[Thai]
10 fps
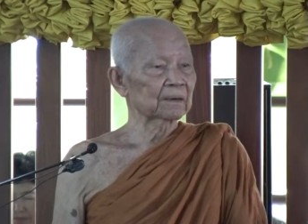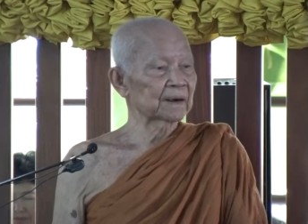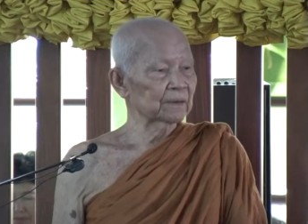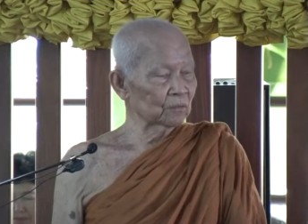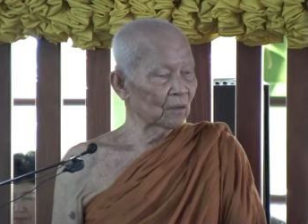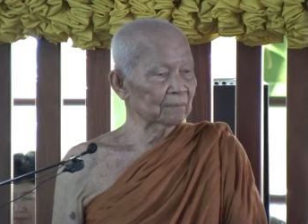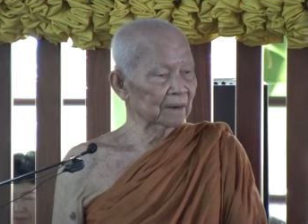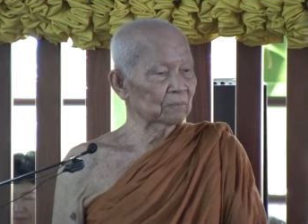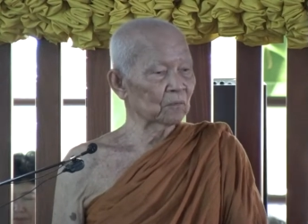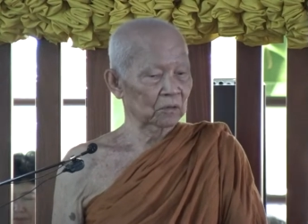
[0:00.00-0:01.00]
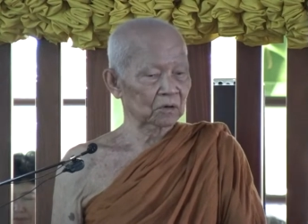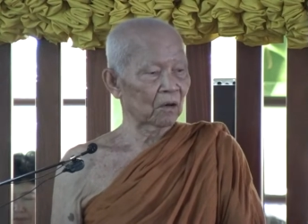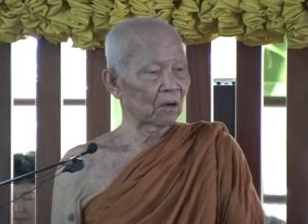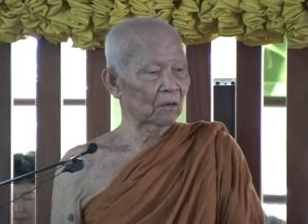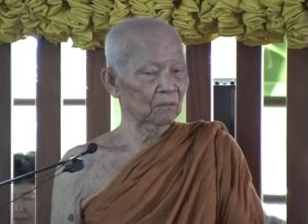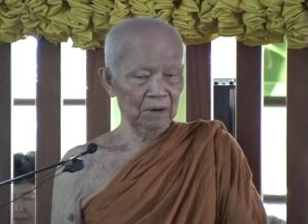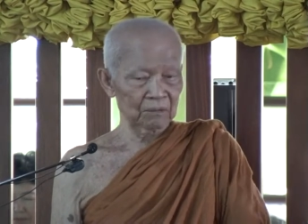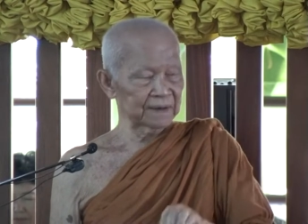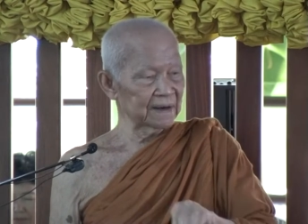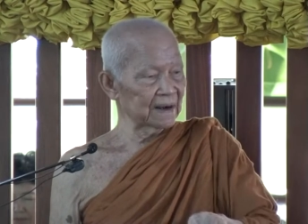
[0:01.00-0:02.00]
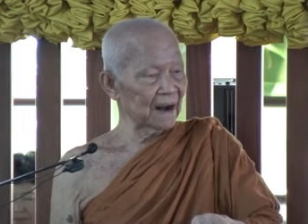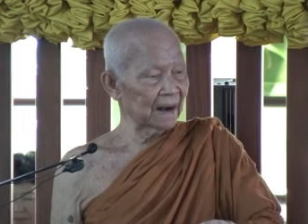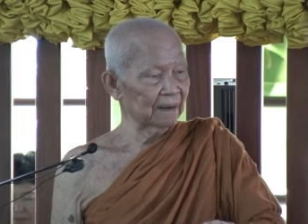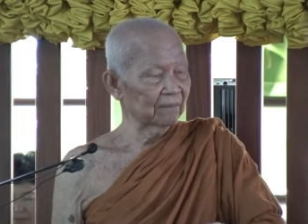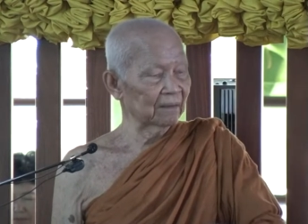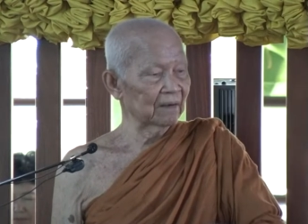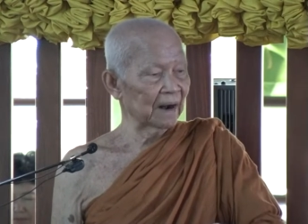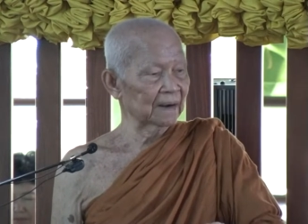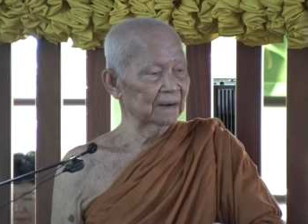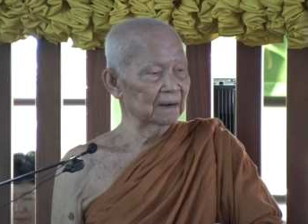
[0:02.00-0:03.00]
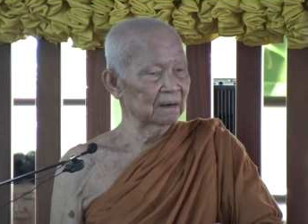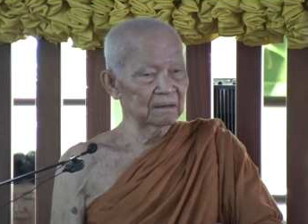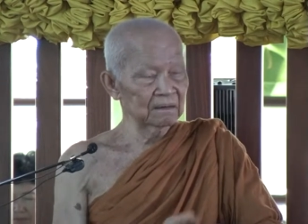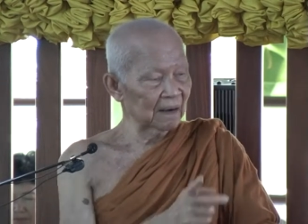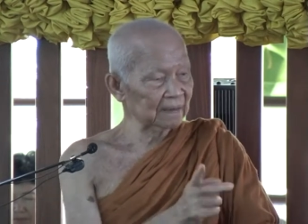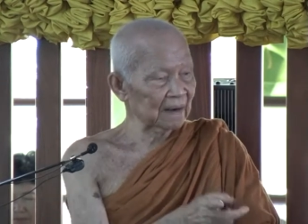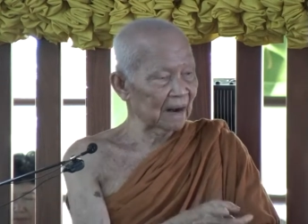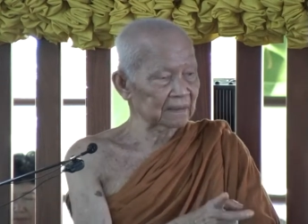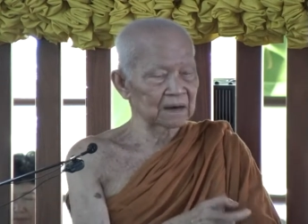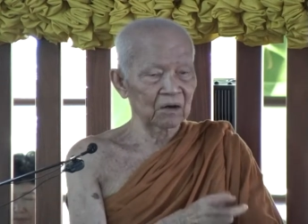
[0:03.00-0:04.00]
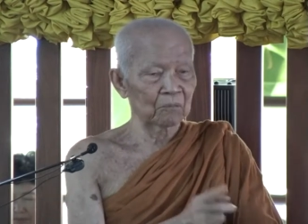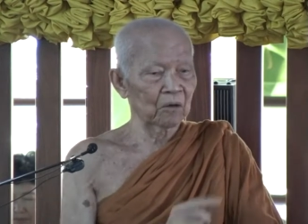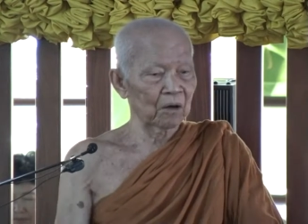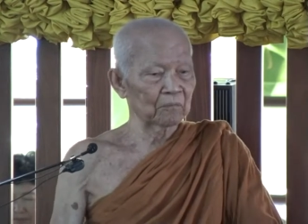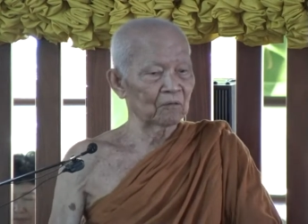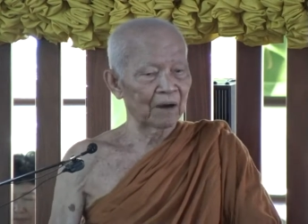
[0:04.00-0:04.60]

นี่รวมทั้งหมดทองของเราที่ได้ไว้เวลานี้ เหลือจากที่เรามอบเมื่อ